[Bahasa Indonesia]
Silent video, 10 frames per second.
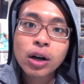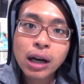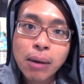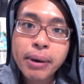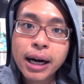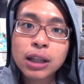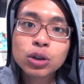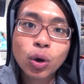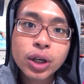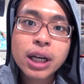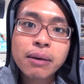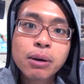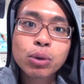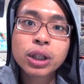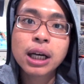kamera Sony
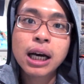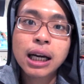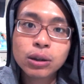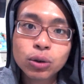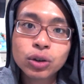6300